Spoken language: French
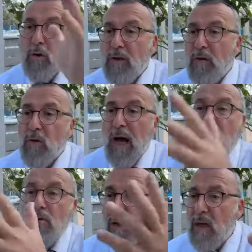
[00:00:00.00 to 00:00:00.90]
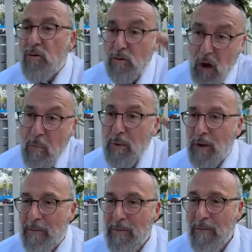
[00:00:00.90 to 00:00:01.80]
chaque côté de la rentrée du
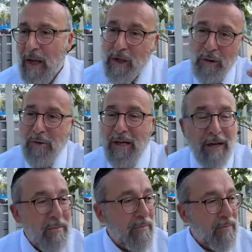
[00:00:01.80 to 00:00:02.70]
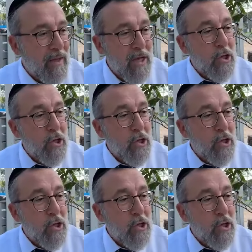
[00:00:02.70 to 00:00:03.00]
temple à Jérusalem.